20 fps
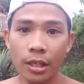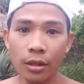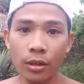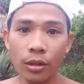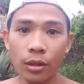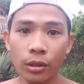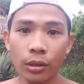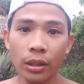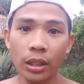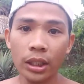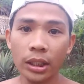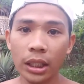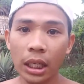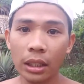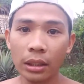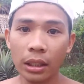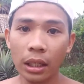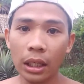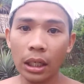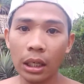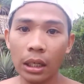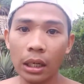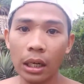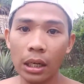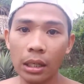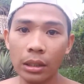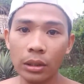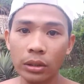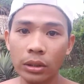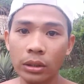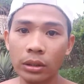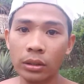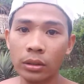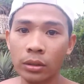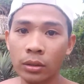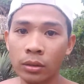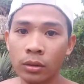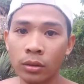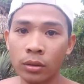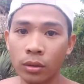siguro nagtataka kayo
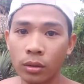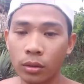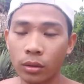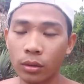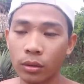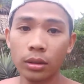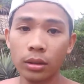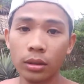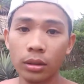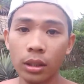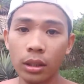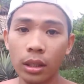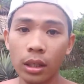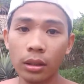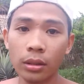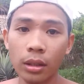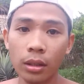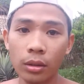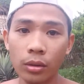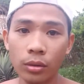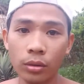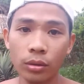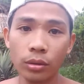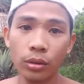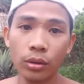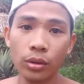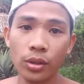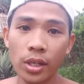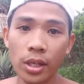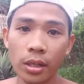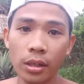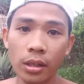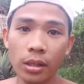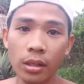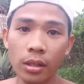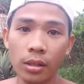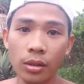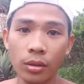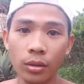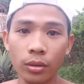o tinatanong nyo
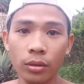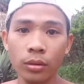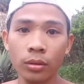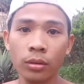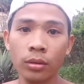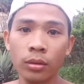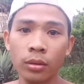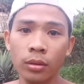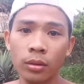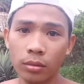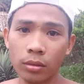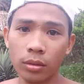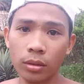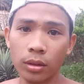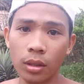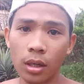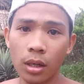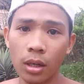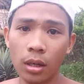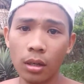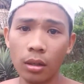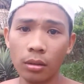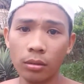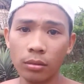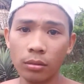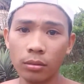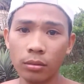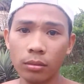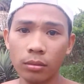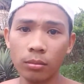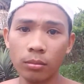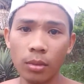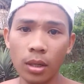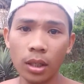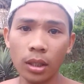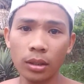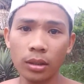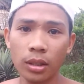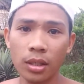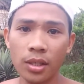sarili nyo na
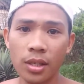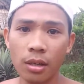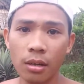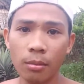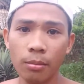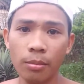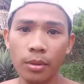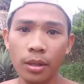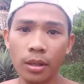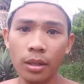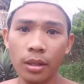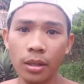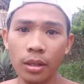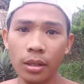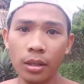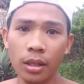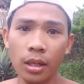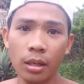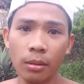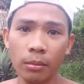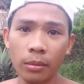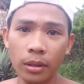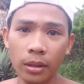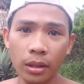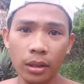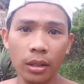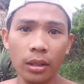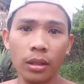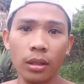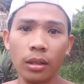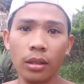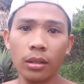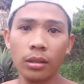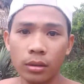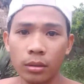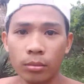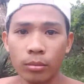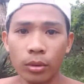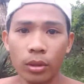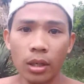bakit nasabi namin na
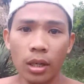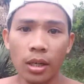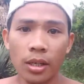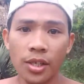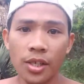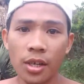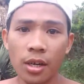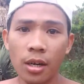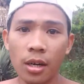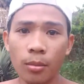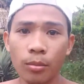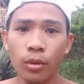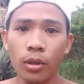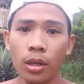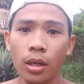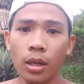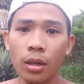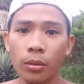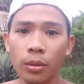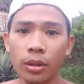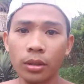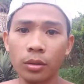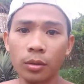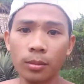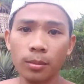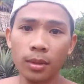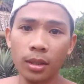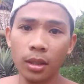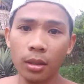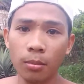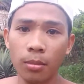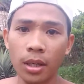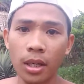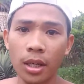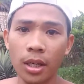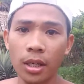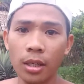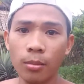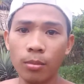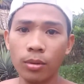mula sa mulawin tong mga
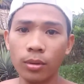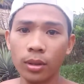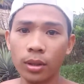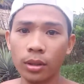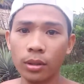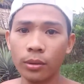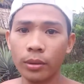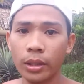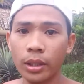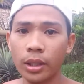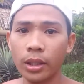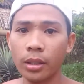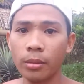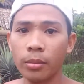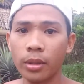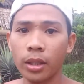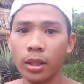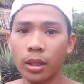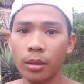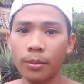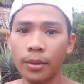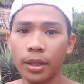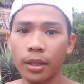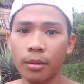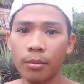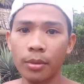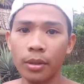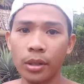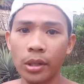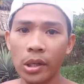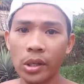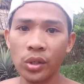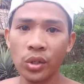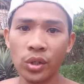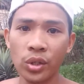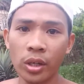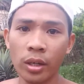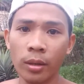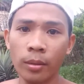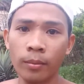balahibong ito wala namang kaming
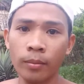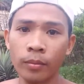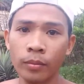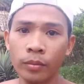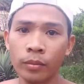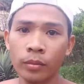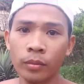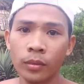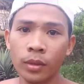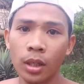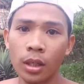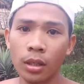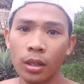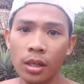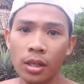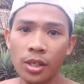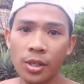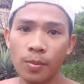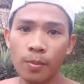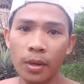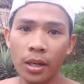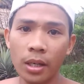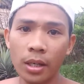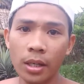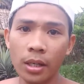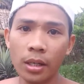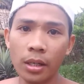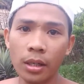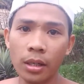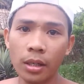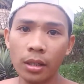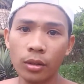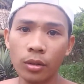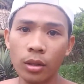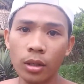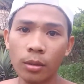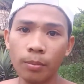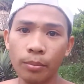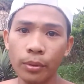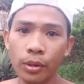ebidensya ah guys bali
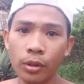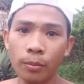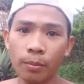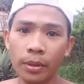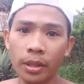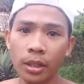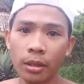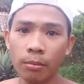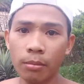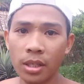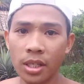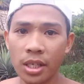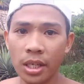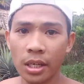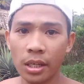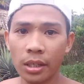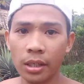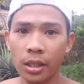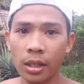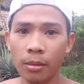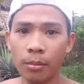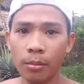ito lang po yung pinagbasehan